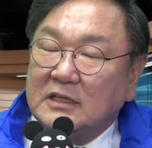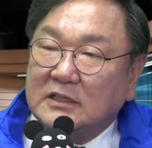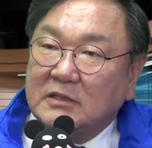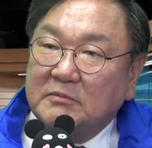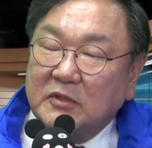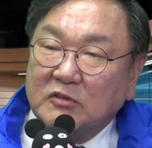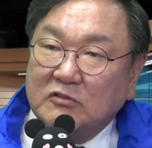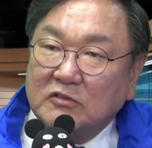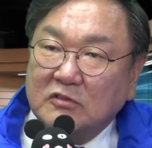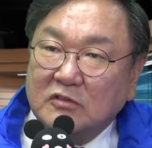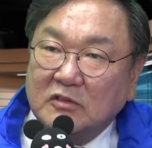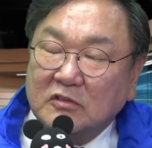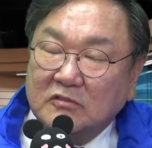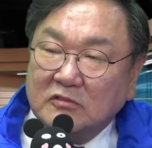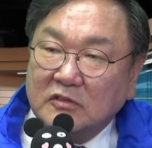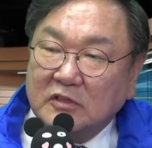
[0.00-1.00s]

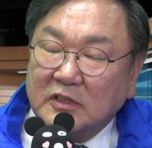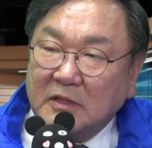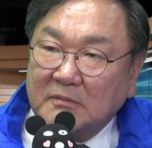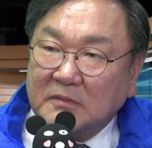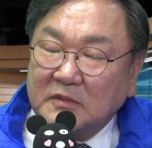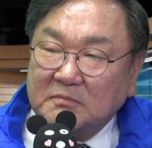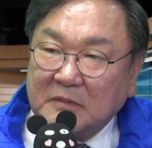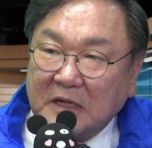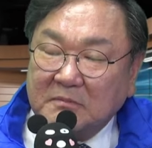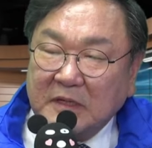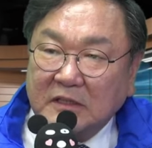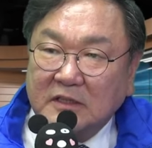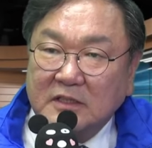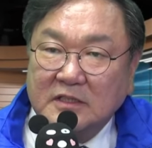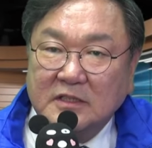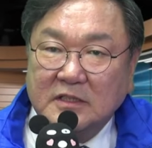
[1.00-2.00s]
김병욱 의원의
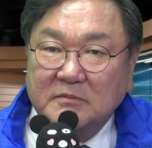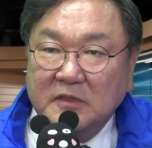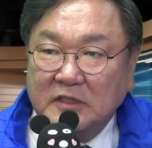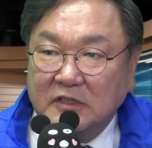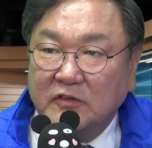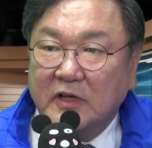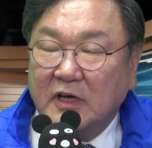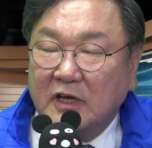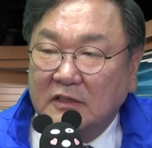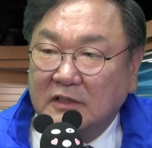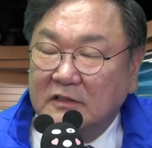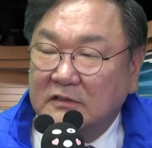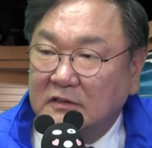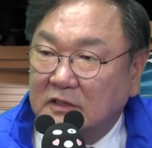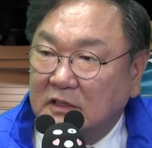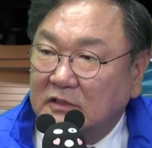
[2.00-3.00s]
막판 뒷심이 기대가
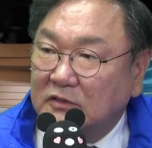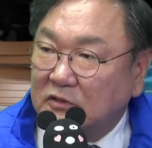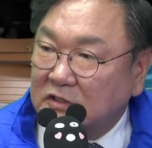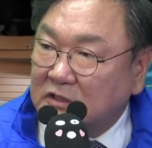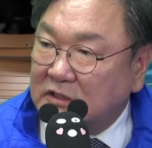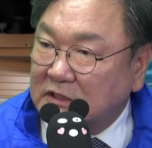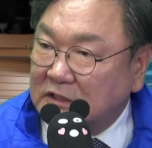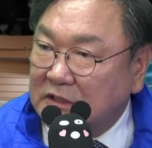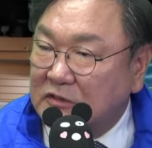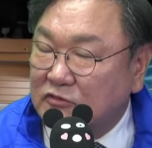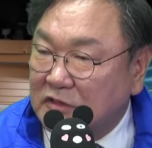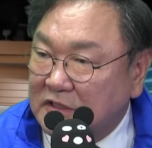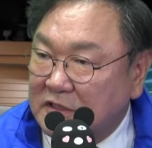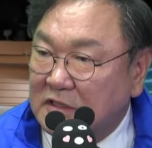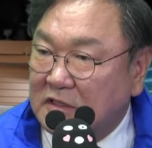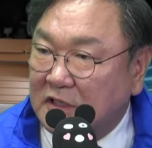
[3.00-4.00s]
돼서 거기도 저는 이길 수
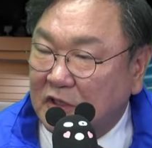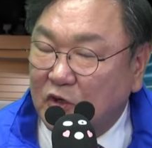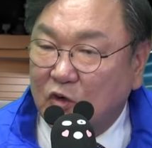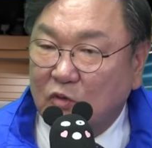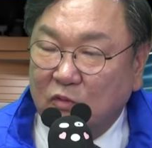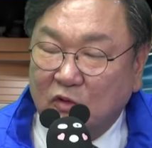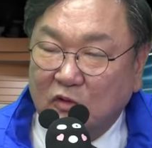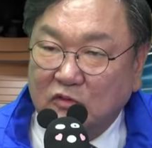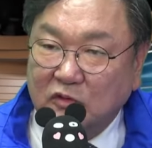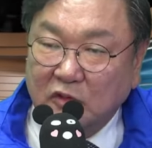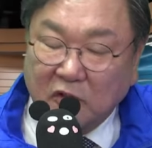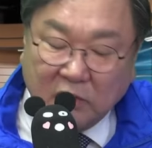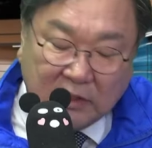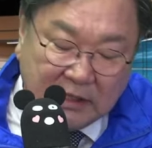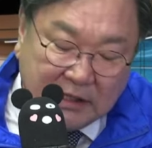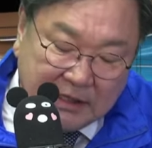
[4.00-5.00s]
있을 거라고
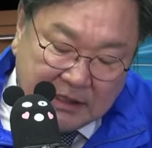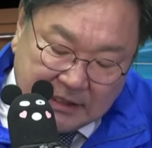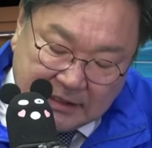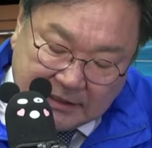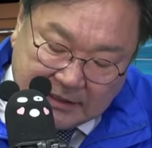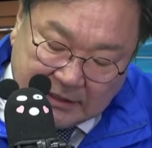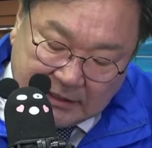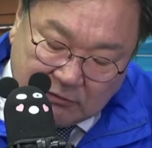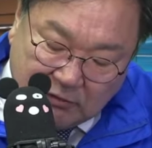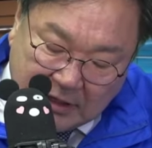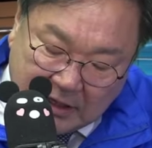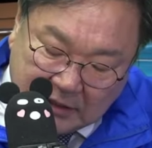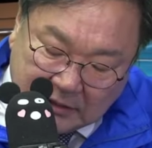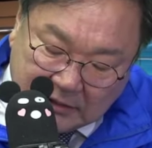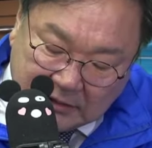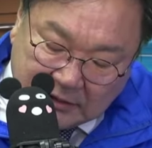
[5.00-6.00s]
보고요.
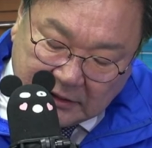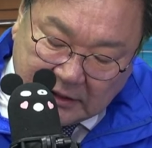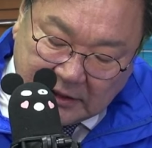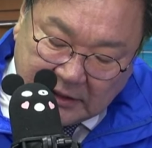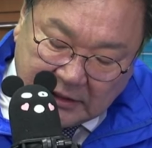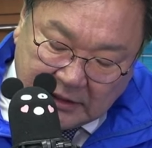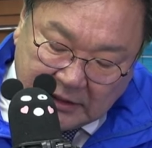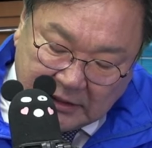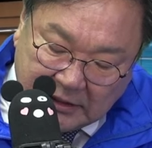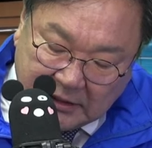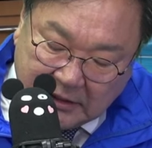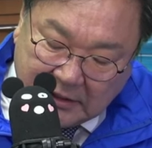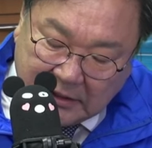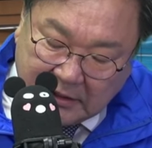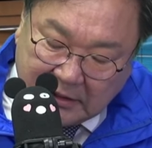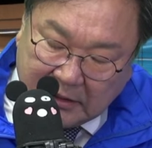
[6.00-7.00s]
이광재
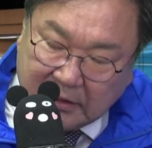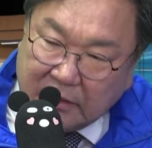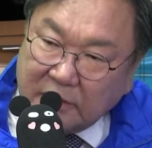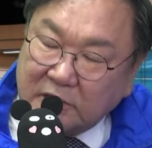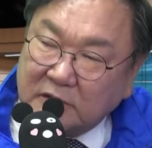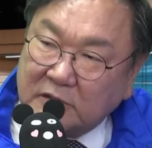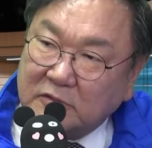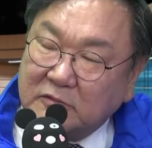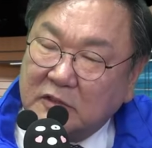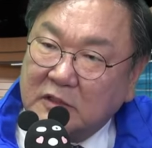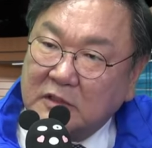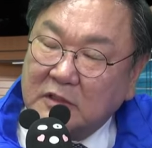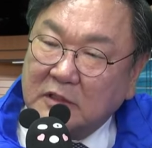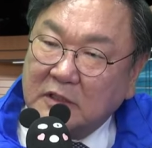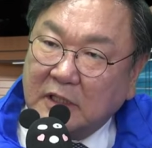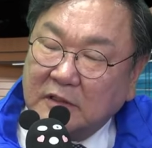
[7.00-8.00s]

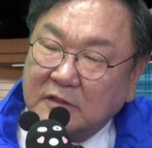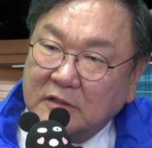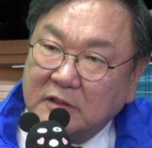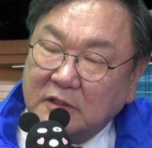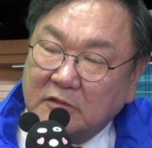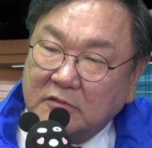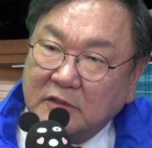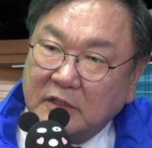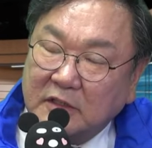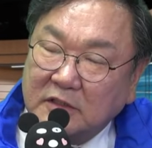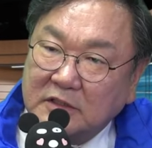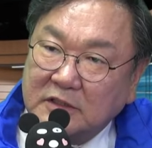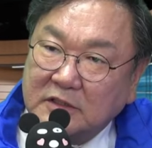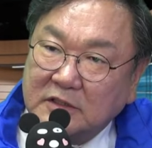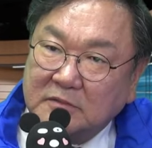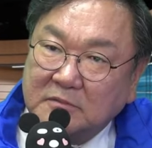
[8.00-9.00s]
의원 같은 경우에는
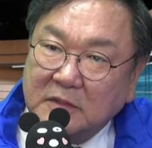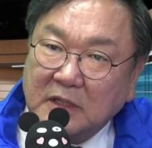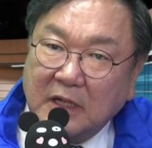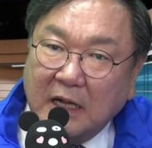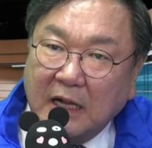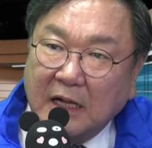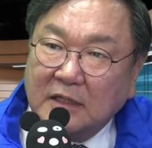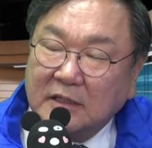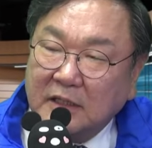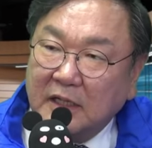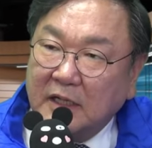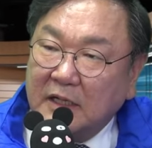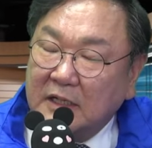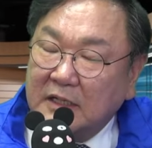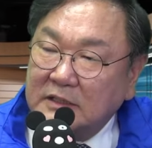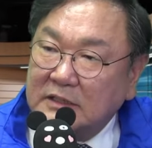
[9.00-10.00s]
지금
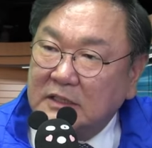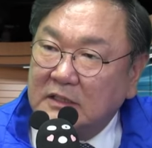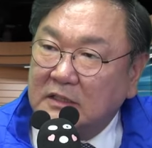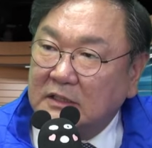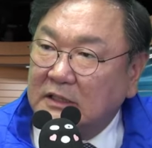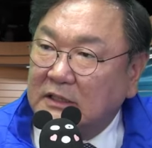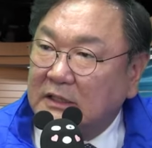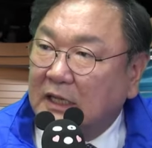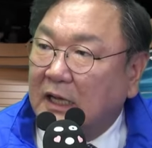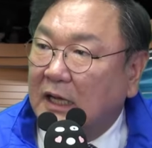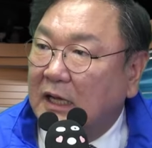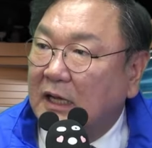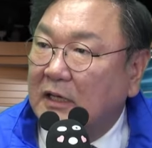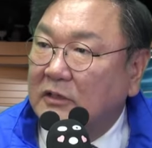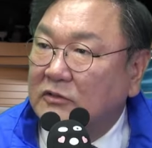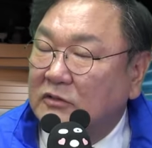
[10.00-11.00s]
실력
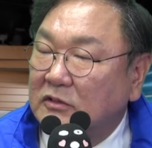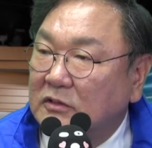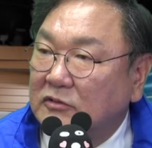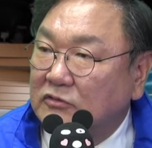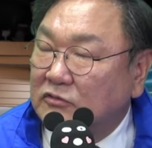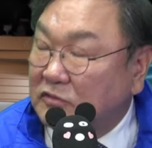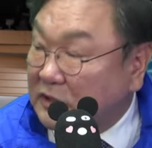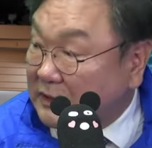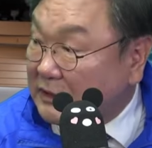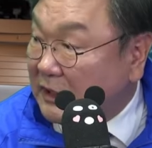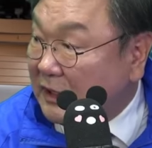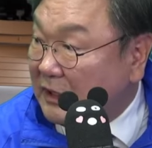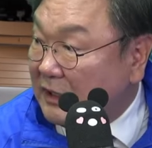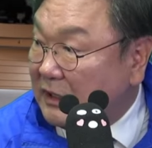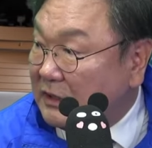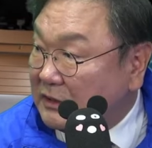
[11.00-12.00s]
있다,
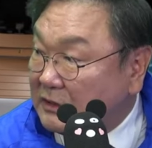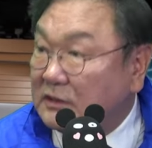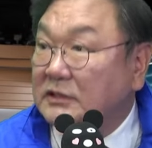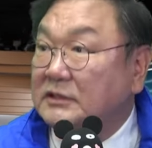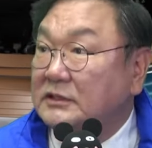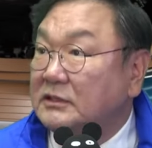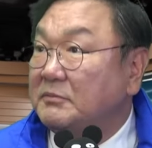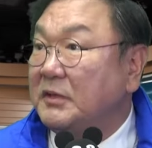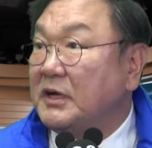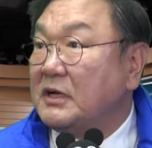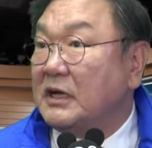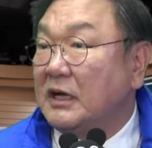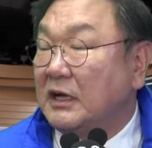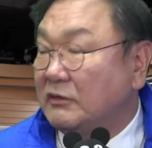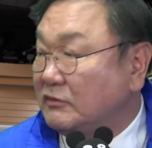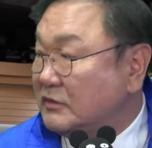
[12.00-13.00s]
유능하다. 이건 지금
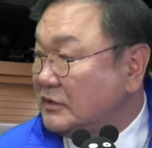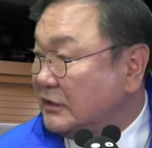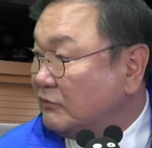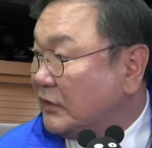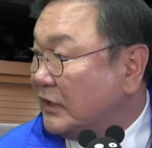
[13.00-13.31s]
평가가 됐어요.